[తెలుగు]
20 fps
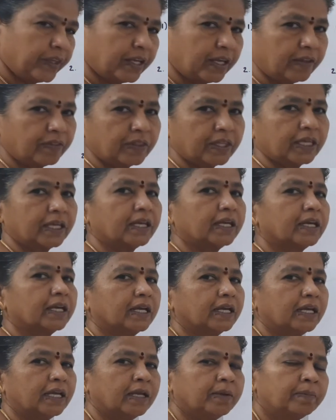అంతే
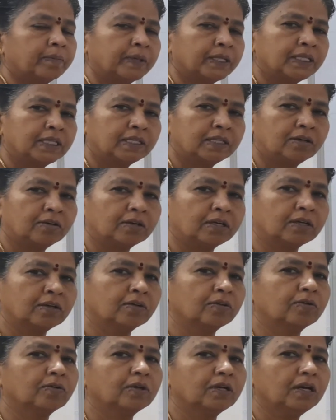ఏ పద్ధతిలో
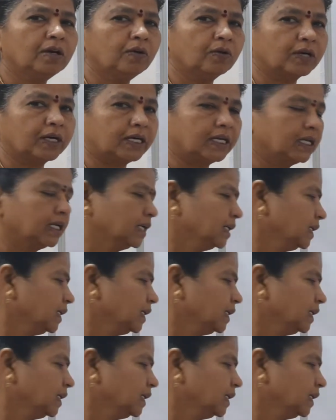కనుక్కున్నా ఒకటే